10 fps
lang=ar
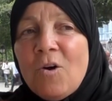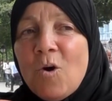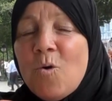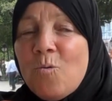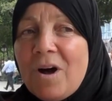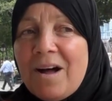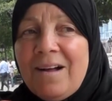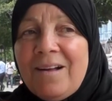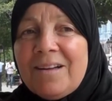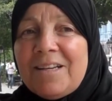هو
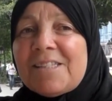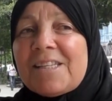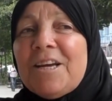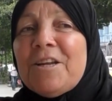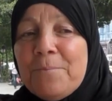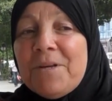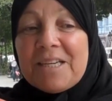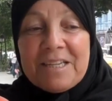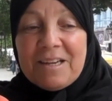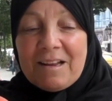يست... انا
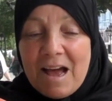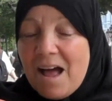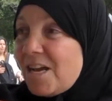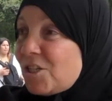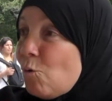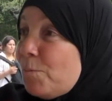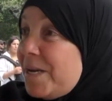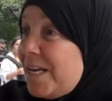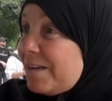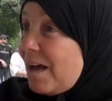بيدك نلقى حاجه
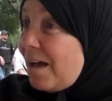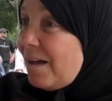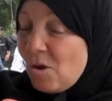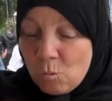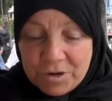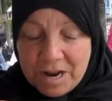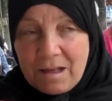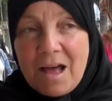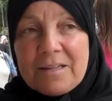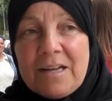وبنينه وانا
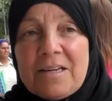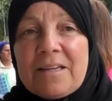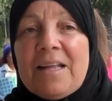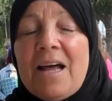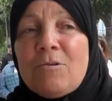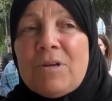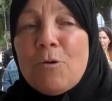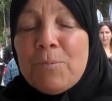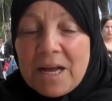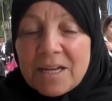قاعد على
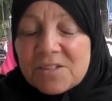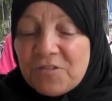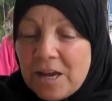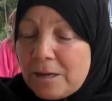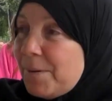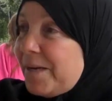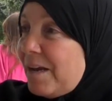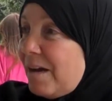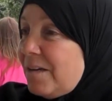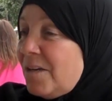طاوله وبالاخص فيها
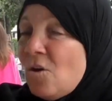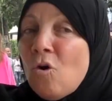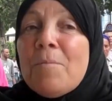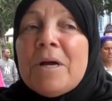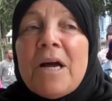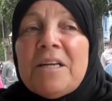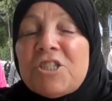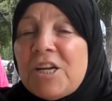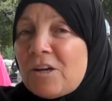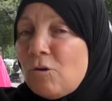البنه هما
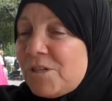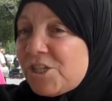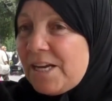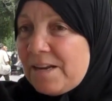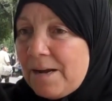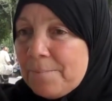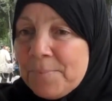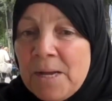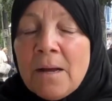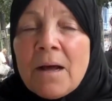علاش ياكلوا من الشارع
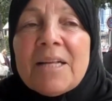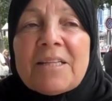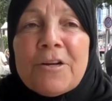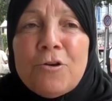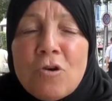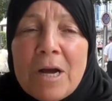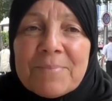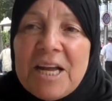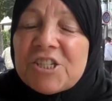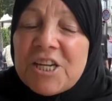خاطر النكهه
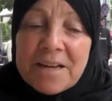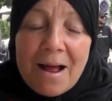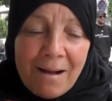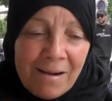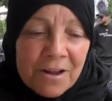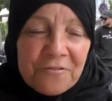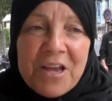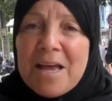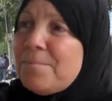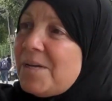نتاع الشارع
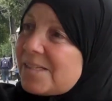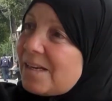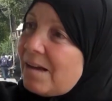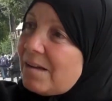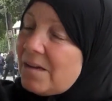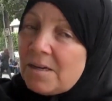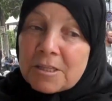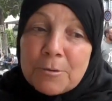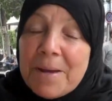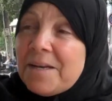فيها ميزه
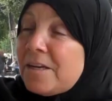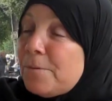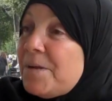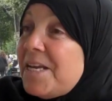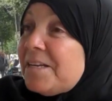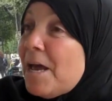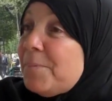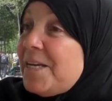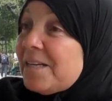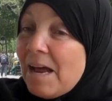تبنن بنينه
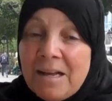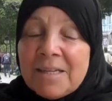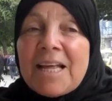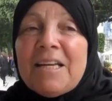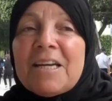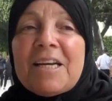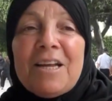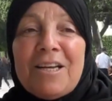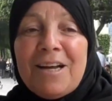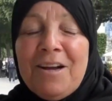بنينه
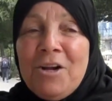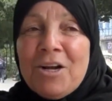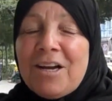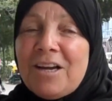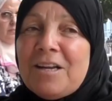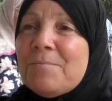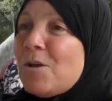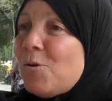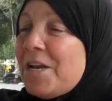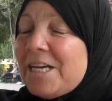تخلي
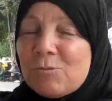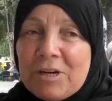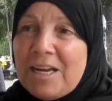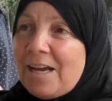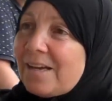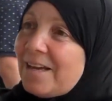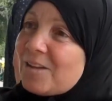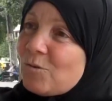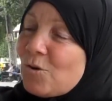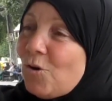المايونيز وكل
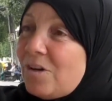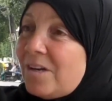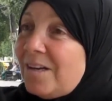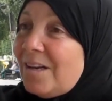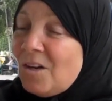الحكايات والكل